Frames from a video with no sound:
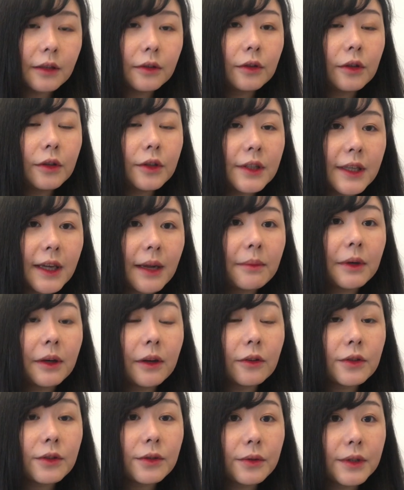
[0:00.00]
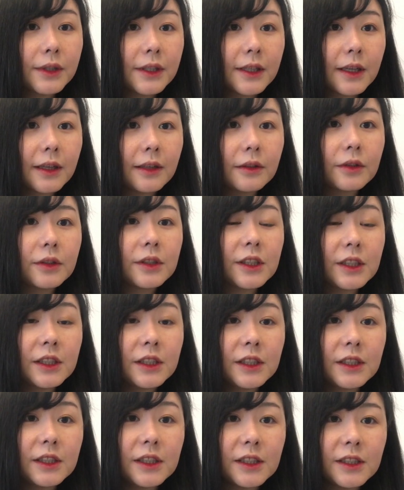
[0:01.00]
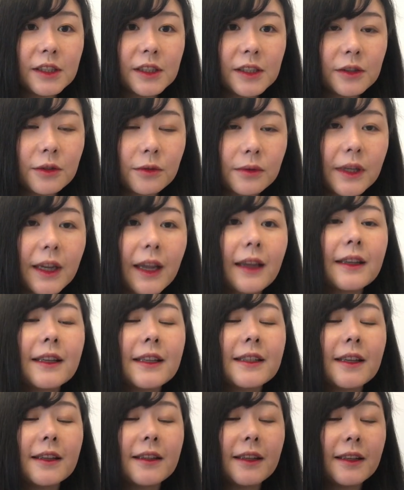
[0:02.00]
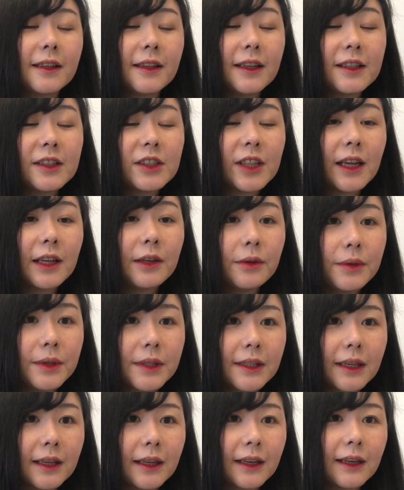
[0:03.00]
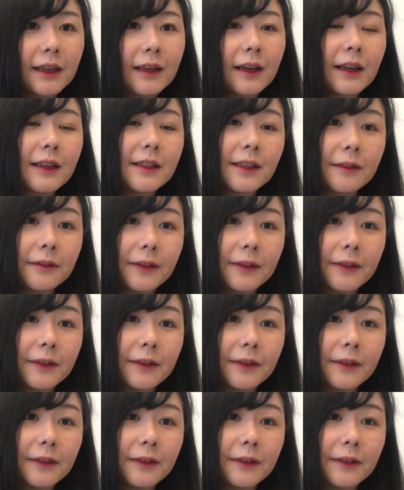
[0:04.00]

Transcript: deuxième grand succès de Shinichi Ishizuka qui s'était déjà illustré grâce à